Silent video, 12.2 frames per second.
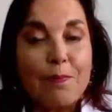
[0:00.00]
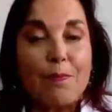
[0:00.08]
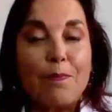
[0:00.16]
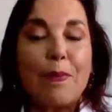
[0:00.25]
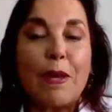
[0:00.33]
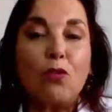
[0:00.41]

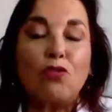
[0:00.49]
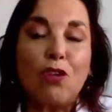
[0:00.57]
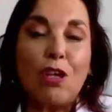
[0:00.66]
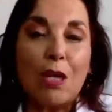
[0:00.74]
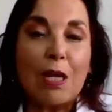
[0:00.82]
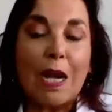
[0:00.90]
Pero
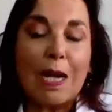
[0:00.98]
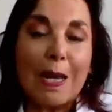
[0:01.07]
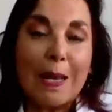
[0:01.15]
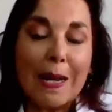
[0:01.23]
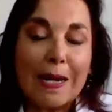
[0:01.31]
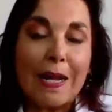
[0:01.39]
si a
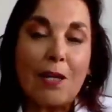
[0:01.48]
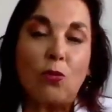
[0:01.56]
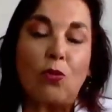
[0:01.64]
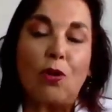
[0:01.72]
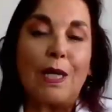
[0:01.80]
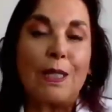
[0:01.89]
cada
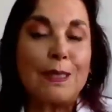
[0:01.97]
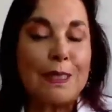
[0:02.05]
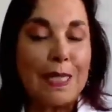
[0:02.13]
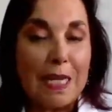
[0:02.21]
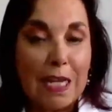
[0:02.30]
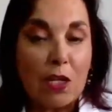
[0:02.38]
rato a
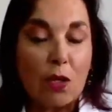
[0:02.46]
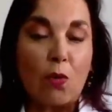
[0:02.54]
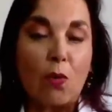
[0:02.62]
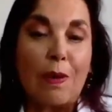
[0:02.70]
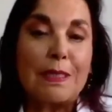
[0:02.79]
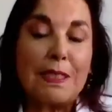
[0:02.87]
este niño
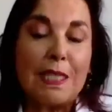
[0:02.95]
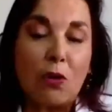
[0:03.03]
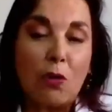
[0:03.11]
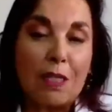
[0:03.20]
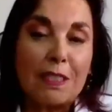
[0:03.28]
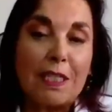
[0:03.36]
o a este
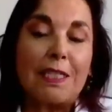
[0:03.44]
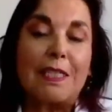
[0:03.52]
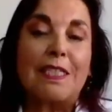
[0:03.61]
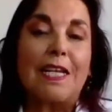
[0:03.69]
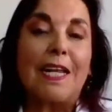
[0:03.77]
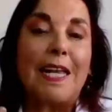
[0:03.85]
adolescente
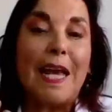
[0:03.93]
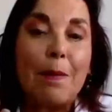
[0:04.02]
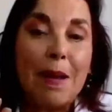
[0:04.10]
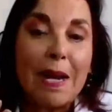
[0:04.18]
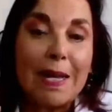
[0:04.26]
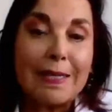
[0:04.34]
se le
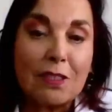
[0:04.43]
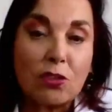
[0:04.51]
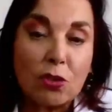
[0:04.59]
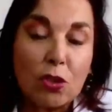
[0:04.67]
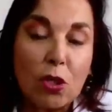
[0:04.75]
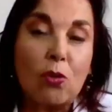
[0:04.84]
llama la
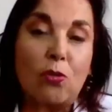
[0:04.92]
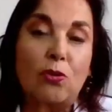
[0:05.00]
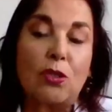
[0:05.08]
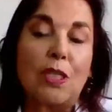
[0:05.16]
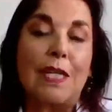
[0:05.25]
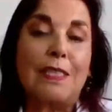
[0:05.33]

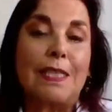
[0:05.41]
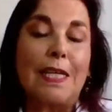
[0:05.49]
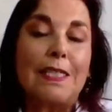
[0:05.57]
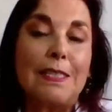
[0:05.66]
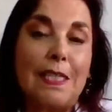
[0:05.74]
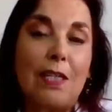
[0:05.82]
atención, se le
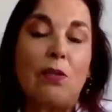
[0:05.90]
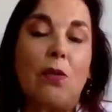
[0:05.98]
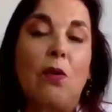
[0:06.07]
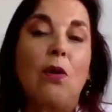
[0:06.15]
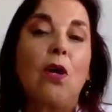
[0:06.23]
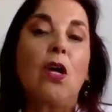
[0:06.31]
está
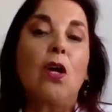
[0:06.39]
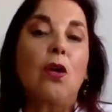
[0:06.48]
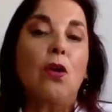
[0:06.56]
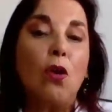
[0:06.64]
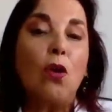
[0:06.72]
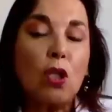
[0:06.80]
diciendo,
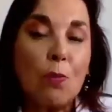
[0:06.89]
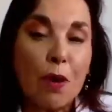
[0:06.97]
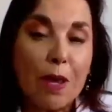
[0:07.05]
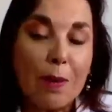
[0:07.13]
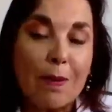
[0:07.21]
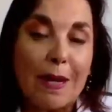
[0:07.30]
no te
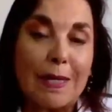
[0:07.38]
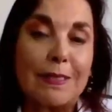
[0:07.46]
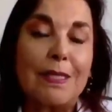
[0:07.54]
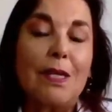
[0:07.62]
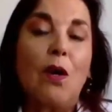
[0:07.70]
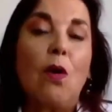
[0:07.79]

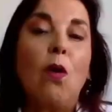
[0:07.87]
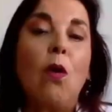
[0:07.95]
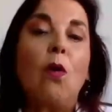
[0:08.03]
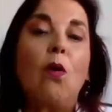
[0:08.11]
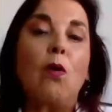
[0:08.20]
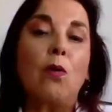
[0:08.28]
muevas,
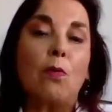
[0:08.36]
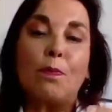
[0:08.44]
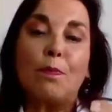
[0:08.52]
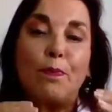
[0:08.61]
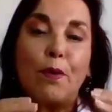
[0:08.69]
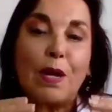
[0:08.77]

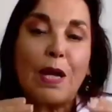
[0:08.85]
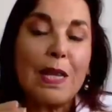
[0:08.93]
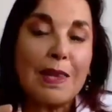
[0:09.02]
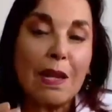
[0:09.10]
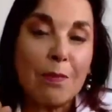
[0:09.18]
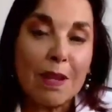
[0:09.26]
o ¿por qué
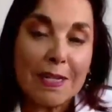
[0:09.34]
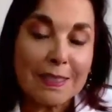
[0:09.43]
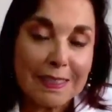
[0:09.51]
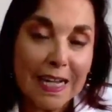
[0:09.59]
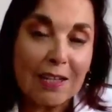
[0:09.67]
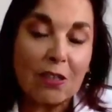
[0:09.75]

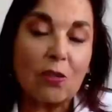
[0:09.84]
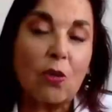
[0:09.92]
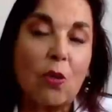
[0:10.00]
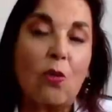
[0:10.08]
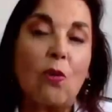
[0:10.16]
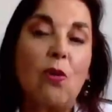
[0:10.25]
intervienes
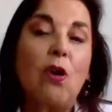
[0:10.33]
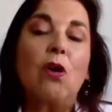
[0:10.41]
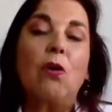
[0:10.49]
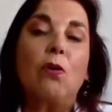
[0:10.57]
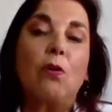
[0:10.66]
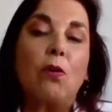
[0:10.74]
tanto?
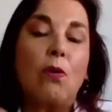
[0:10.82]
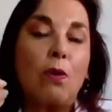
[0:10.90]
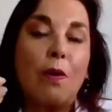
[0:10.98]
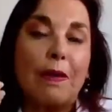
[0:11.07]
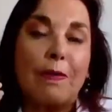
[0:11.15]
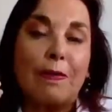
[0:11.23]

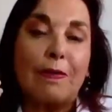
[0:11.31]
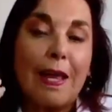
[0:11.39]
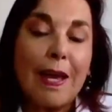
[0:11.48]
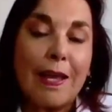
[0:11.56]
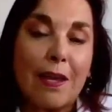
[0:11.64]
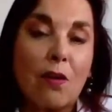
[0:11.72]
o
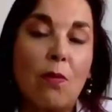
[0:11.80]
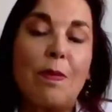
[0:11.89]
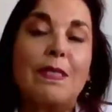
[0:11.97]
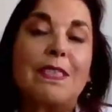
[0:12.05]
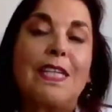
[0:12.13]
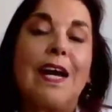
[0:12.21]
deja de
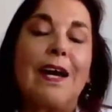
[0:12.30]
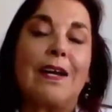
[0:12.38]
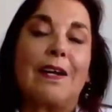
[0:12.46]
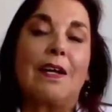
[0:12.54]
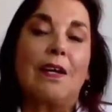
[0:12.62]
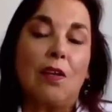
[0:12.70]

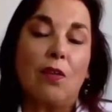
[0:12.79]
conversar.